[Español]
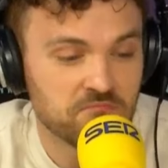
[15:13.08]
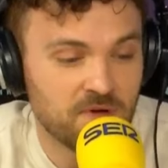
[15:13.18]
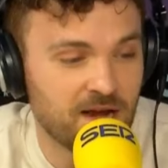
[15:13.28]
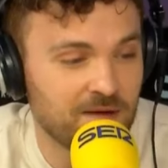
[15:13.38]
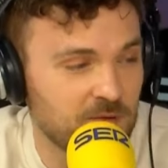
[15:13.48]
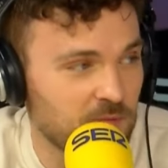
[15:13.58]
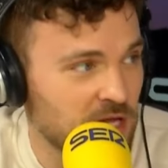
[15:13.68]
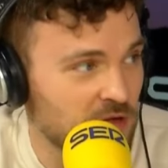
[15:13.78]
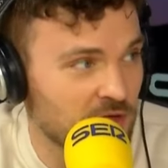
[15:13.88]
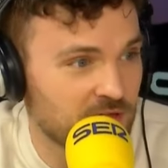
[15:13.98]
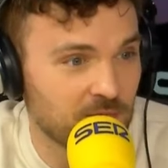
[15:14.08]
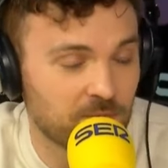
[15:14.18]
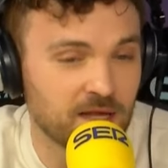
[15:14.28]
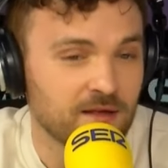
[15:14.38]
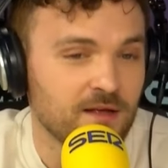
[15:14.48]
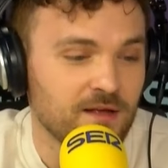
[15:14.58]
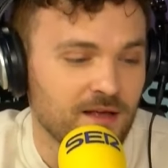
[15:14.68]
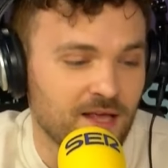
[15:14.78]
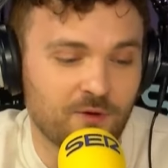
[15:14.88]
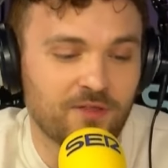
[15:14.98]
era el mismo niño de siempre
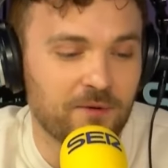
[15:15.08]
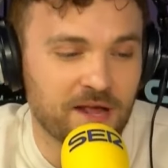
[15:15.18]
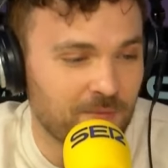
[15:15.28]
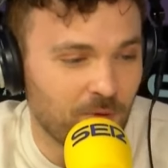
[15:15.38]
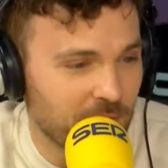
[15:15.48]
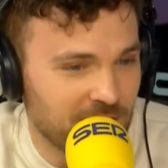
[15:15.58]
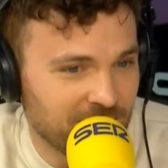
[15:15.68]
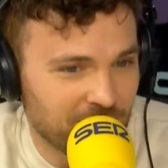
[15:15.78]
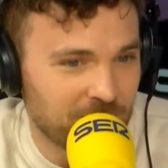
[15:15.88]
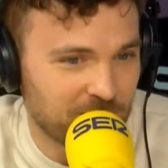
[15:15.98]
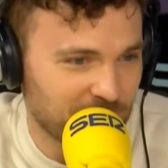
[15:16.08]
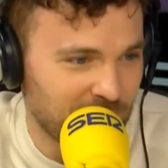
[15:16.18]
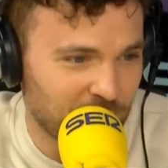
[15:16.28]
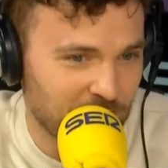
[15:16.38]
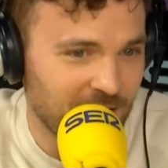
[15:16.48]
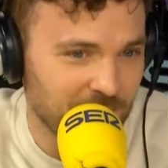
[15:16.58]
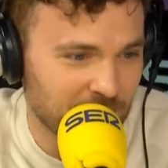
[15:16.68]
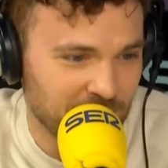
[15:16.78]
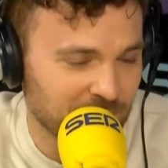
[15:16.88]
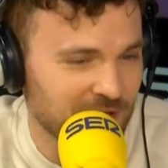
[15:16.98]
y cuando abría el móvil era una persona normal
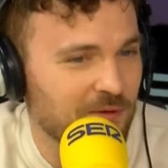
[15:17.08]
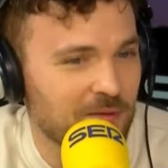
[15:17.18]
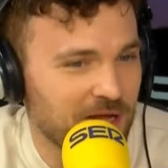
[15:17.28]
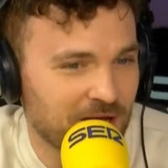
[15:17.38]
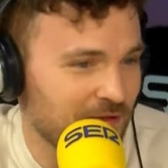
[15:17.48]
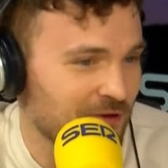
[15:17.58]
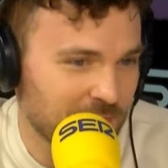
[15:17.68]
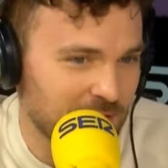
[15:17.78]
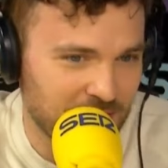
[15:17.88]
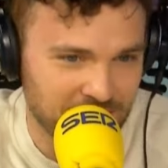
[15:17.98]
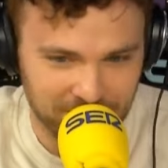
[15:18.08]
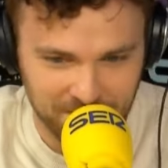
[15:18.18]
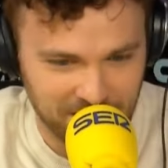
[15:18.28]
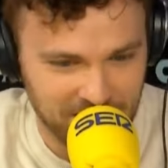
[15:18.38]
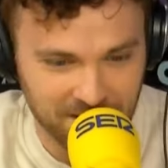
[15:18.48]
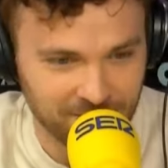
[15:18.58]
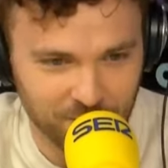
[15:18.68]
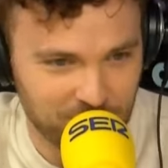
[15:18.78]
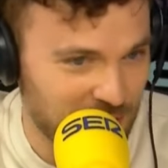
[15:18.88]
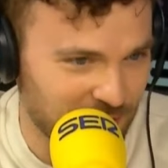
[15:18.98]
porque no tenía una aplicación que me decía que me seguían
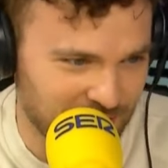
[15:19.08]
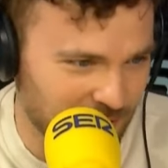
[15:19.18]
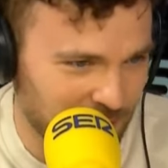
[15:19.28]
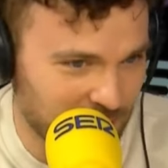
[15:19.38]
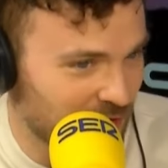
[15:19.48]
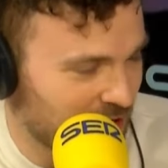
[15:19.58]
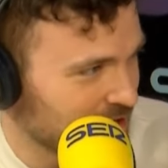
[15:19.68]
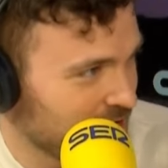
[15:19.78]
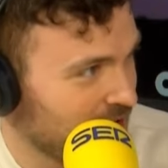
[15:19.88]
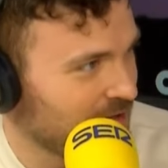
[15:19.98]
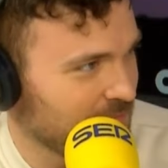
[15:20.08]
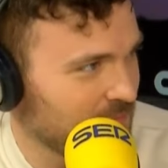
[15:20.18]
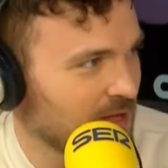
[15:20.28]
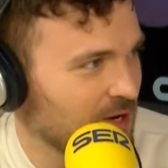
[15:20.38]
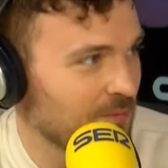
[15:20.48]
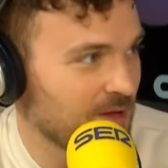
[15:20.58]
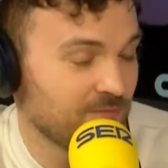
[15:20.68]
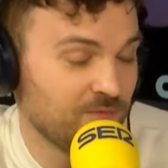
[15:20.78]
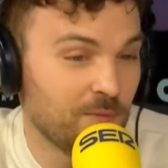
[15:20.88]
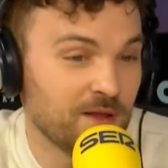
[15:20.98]
dos millones de personas y, no,
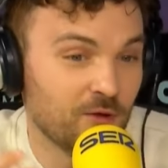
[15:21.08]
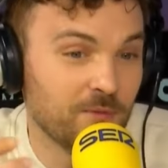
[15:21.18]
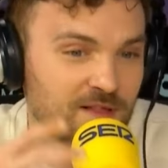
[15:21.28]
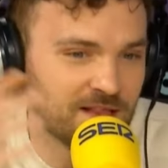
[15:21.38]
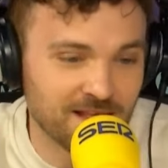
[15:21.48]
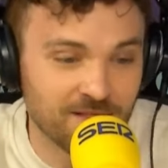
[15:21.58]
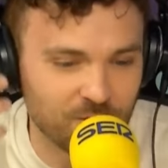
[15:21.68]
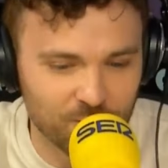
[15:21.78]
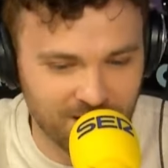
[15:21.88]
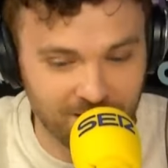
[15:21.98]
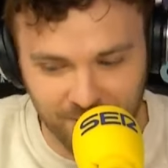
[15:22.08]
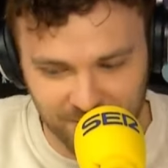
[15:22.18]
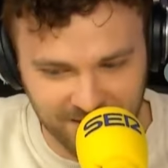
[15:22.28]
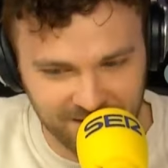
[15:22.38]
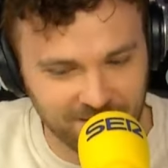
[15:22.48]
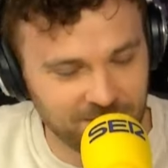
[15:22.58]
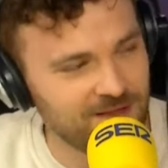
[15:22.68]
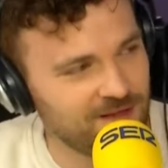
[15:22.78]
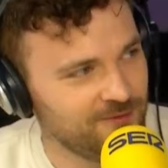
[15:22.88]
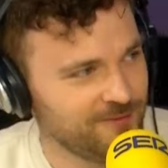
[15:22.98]
me, no me sentía endiosado
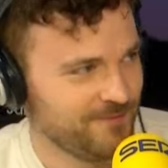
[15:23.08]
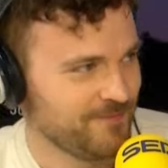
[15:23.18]
constantemente, ¿no?